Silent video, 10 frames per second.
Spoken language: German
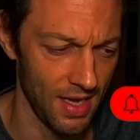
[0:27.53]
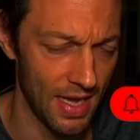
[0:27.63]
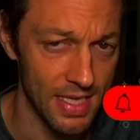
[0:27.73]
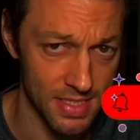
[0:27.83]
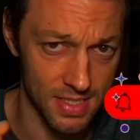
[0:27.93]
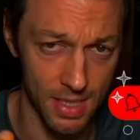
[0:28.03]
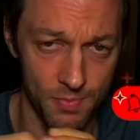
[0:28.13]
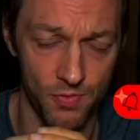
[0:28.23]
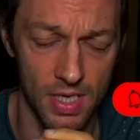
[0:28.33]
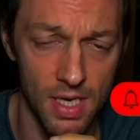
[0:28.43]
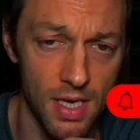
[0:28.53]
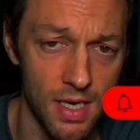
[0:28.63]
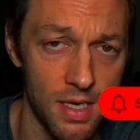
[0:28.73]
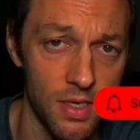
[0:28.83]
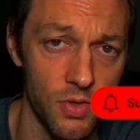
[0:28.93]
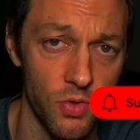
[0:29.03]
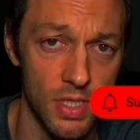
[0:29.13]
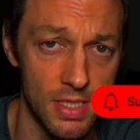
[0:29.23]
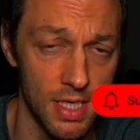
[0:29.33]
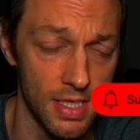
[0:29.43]
Es gibt wieder
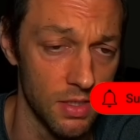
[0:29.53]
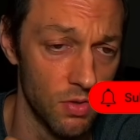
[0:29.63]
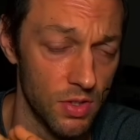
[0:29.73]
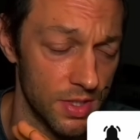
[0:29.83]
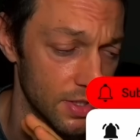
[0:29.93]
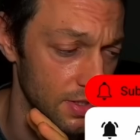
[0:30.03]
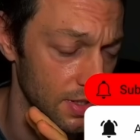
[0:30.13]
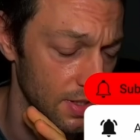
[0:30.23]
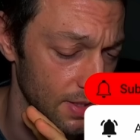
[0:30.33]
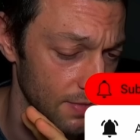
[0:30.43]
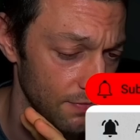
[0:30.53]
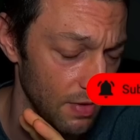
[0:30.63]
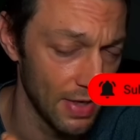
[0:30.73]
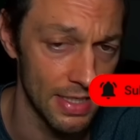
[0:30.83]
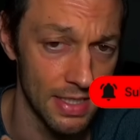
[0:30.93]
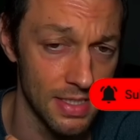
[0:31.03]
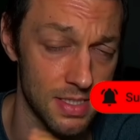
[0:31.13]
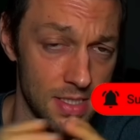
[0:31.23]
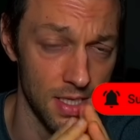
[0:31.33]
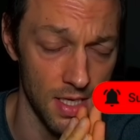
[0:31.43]
Neuigkeiten und äh, wir werden
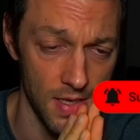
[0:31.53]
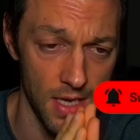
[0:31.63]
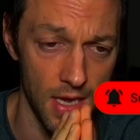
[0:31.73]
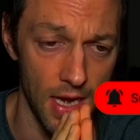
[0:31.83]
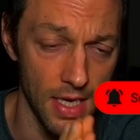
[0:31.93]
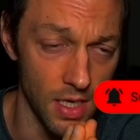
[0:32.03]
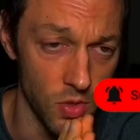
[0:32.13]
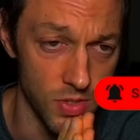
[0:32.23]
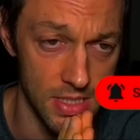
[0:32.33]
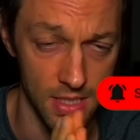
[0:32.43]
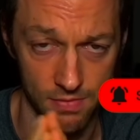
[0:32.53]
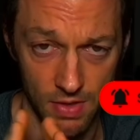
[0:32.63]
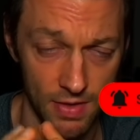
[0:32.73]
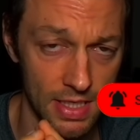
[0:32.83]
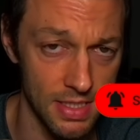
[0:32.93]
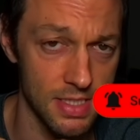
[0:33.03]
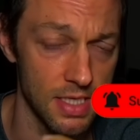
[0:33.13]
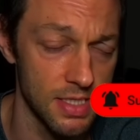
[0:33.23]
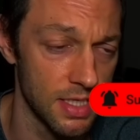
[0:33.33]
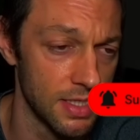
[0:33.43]
jetzt analysieren. Wir werden jetzt
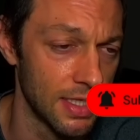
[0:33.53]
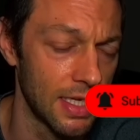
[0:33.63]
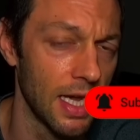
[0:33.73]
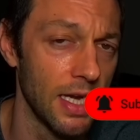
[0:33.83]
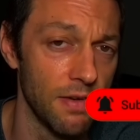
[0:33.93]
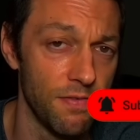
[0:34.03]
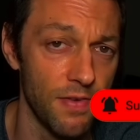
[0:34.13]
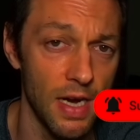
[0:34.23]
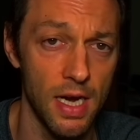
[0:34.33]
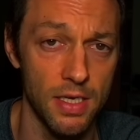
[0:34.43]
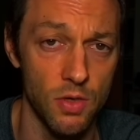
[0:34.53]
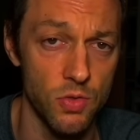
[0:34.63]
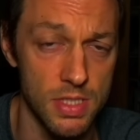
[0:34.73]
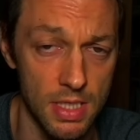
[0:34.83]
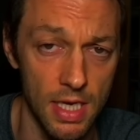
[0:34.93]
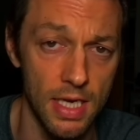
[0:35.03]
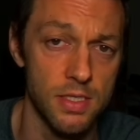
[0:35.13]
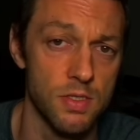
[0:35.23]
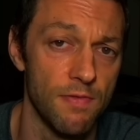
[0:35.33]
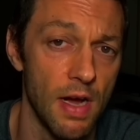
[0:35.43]
tatsächlich eine kleine Fachanalyse, eine kleine
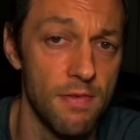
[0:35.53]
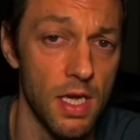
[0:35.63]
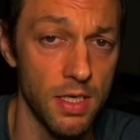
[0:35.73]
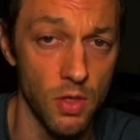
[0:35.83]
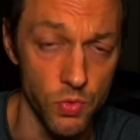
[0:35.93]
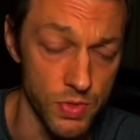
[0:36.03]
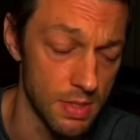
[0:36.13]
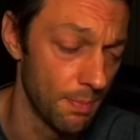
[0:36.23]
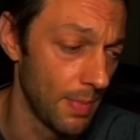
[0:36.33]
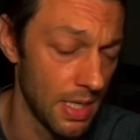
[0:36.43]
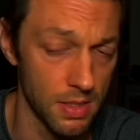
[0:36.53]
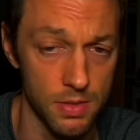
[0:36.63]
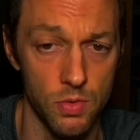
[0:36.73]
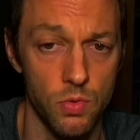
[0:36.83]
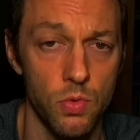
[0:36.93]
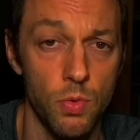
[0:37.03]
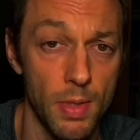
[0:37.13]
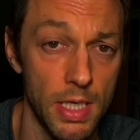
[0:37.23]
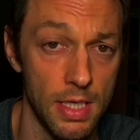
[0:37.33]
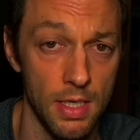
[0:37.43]
Survival-Analyse machen
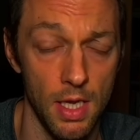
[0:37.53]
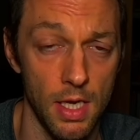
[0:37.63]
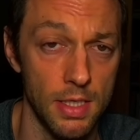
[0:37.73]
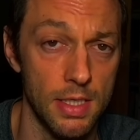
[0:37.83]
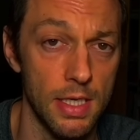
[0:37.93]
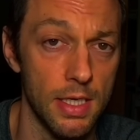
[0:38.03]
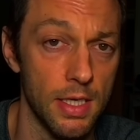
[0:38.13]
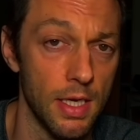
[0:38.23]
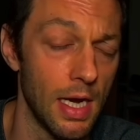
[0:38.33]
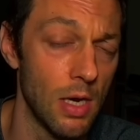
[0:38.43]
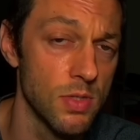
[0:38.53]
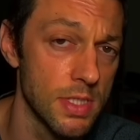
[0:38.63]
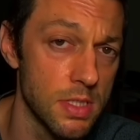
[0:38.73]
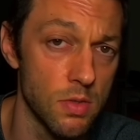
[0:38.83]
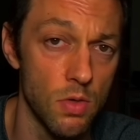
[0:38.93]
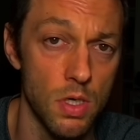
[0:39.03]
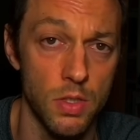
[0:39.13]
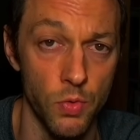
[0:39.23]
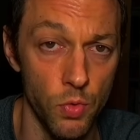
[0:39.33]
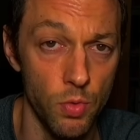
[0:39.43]
über den Aussetzort,
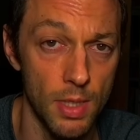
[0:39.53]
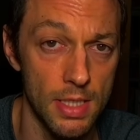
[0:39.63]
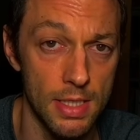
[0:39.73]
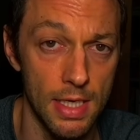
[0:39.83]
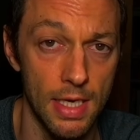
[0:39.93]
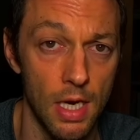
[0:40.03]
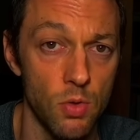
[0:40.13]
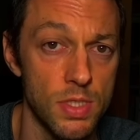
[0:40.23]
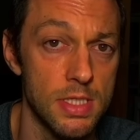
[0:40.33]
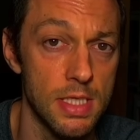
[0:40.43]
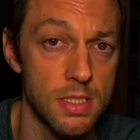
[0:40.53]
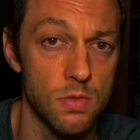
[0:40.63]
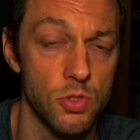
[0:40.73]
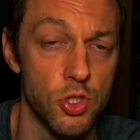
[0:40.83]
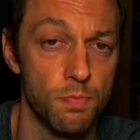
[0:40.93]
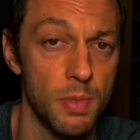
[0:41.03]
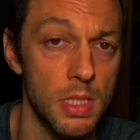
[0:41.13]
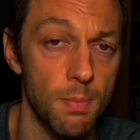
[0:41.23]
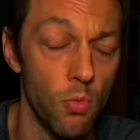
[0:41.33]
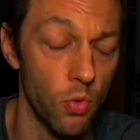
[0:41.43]
über den Aussetz- und
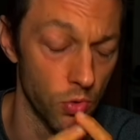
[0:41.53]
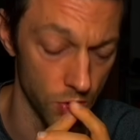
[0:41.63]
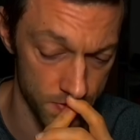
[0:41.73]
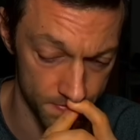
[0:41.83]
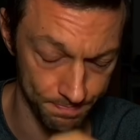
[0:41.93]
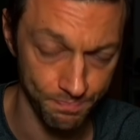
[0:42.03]
Spielmodus,